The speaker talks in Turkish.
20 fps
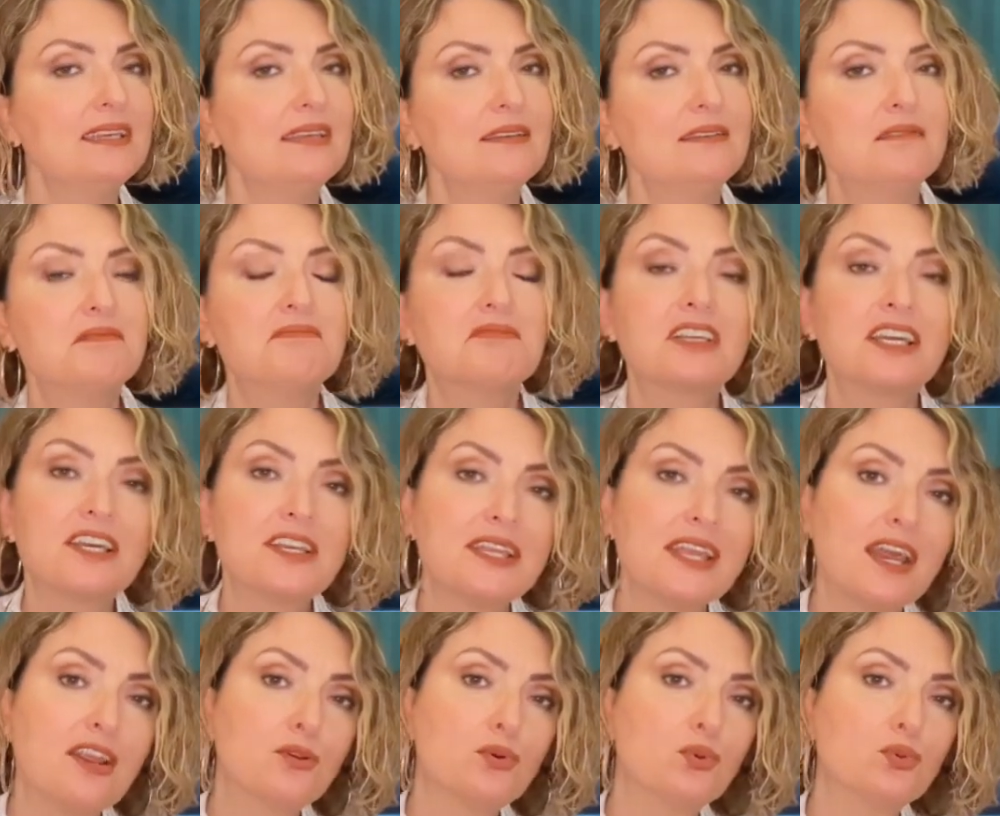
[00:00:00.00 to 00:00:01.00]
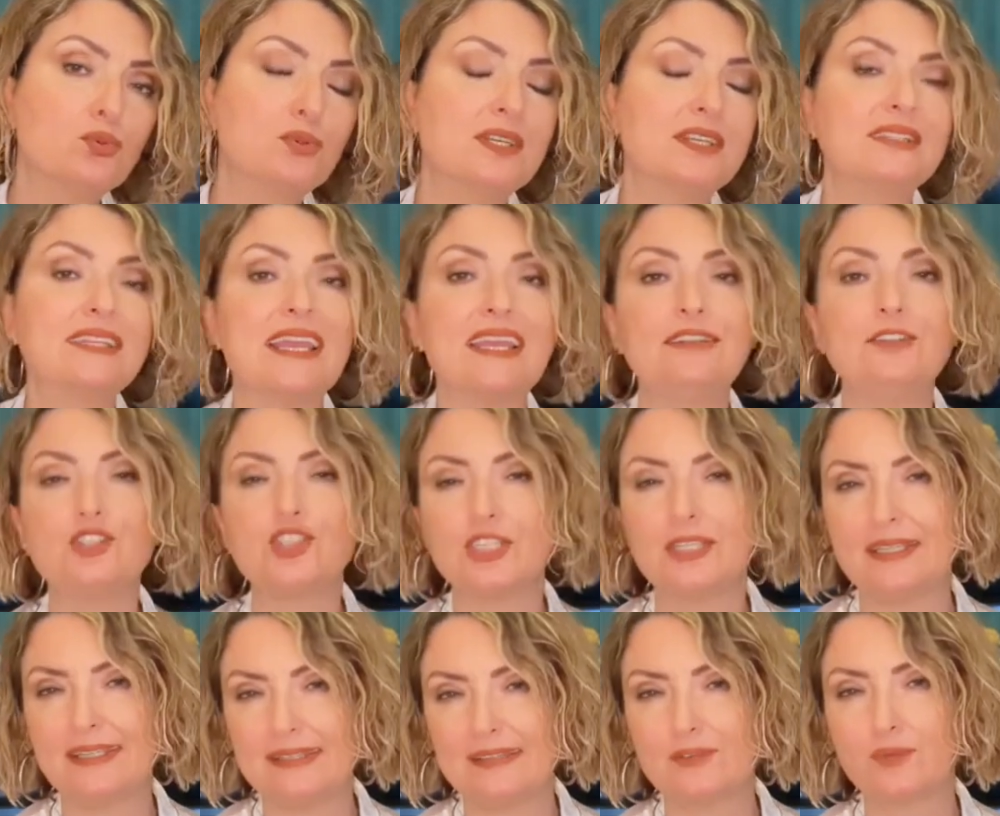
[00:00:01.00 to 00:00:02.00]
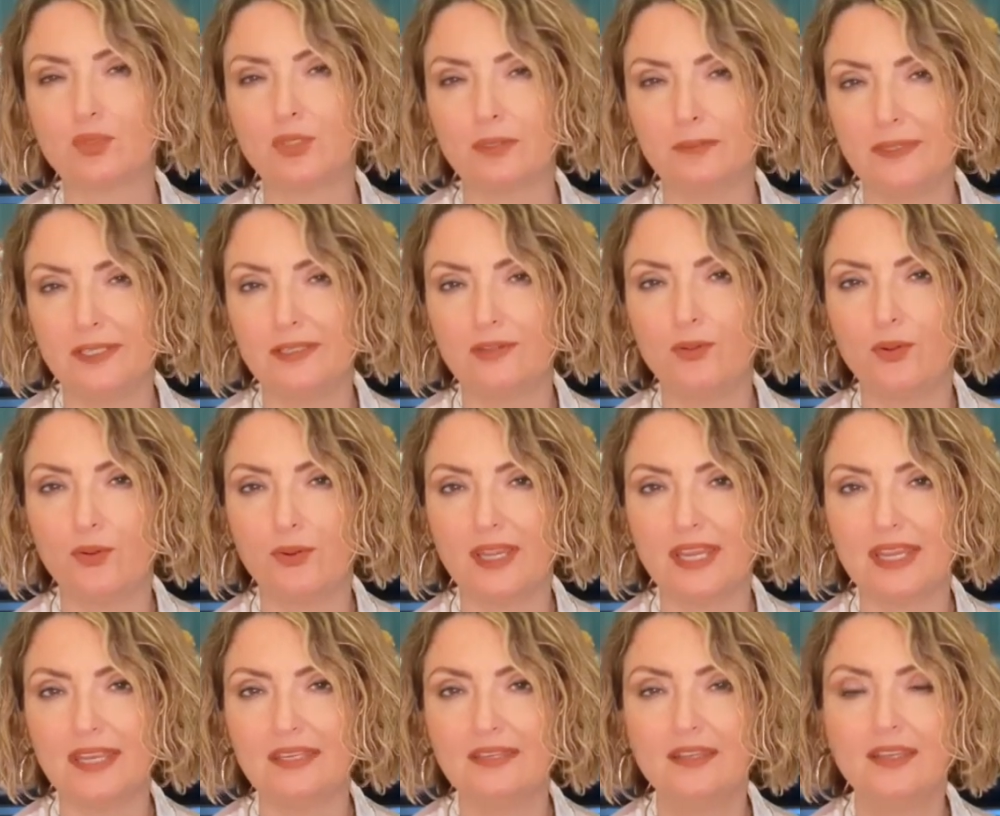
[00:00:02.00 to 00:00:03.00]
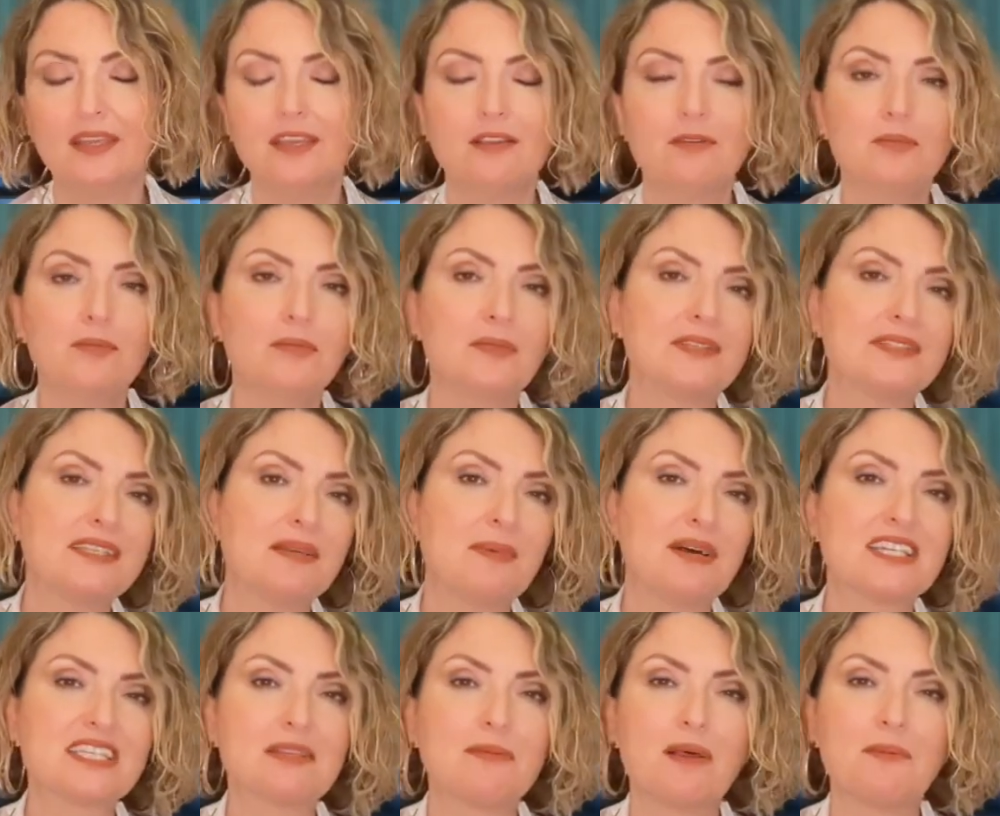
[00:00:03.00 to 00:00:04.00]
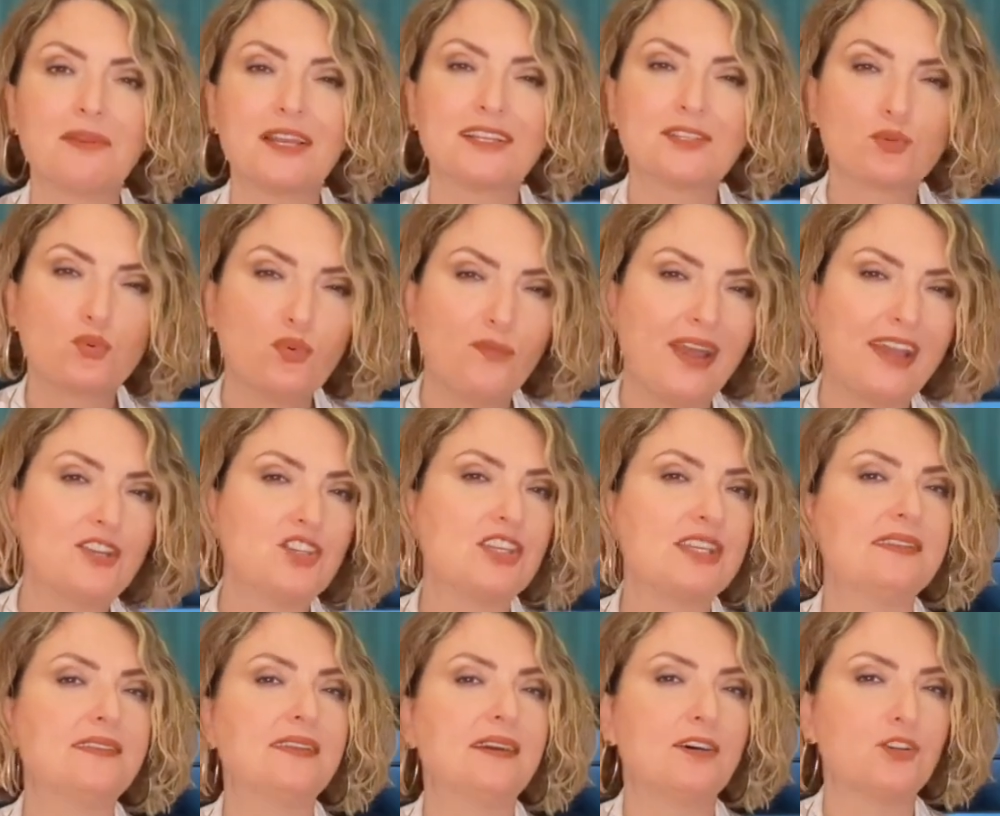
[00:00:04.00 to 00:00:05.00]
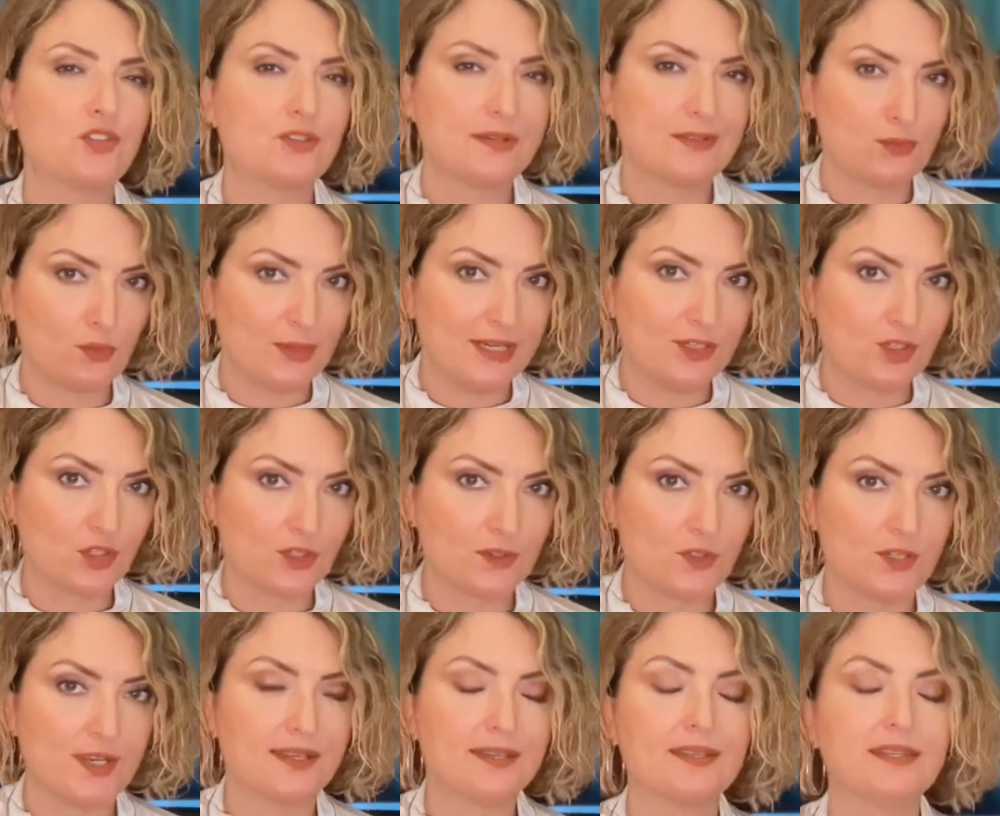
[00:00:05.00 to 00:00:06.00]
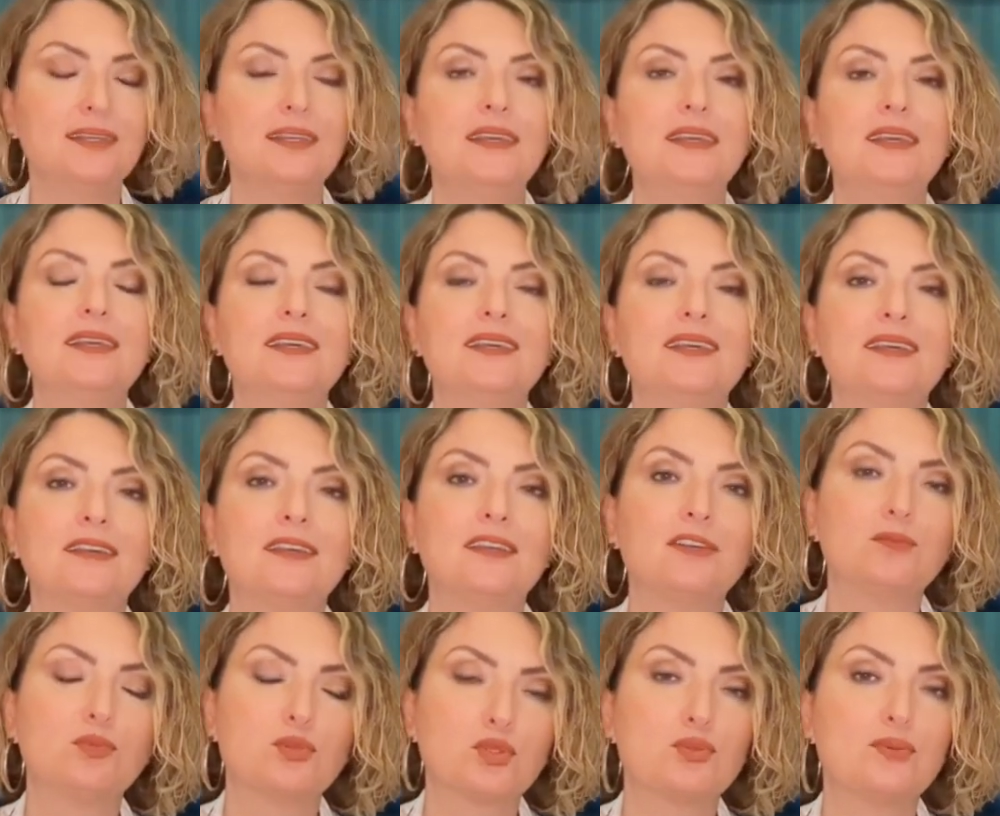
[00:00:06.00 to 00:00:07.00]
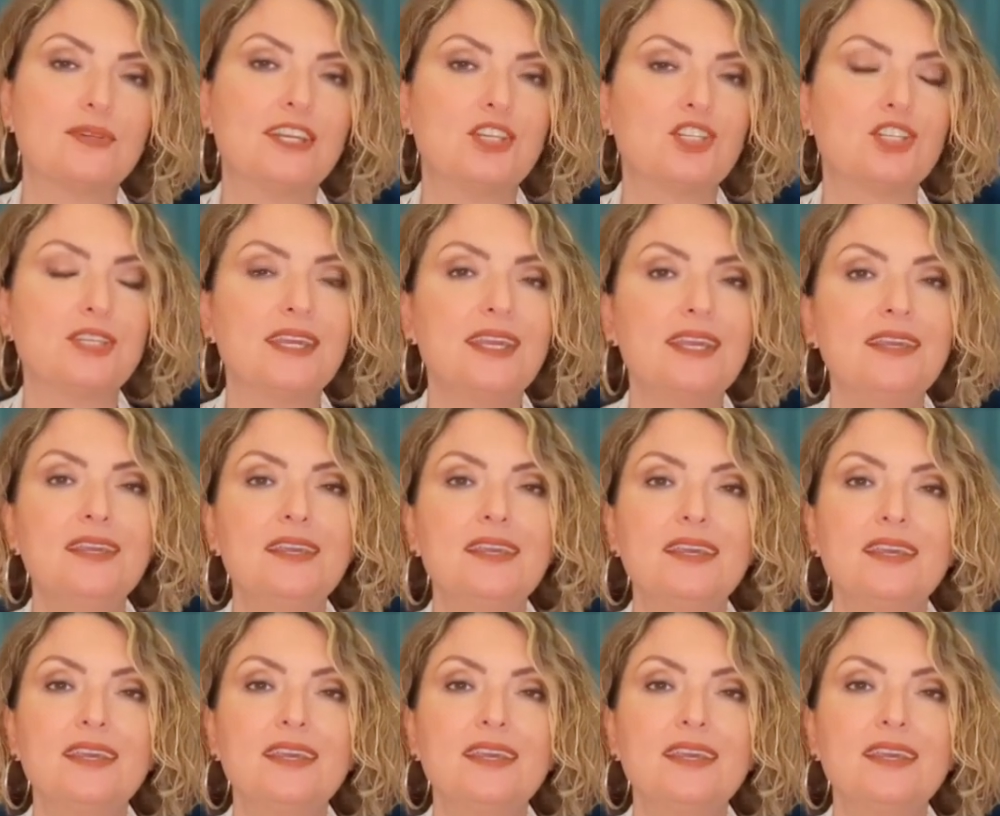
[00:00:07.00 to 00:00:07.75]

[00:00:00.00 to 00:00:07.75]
e, kariyer konularında endişeleriniz olabilir örneğin. E, zaman zaman biraz güvence ihtiyacınız öne çıkacak bu süreçte.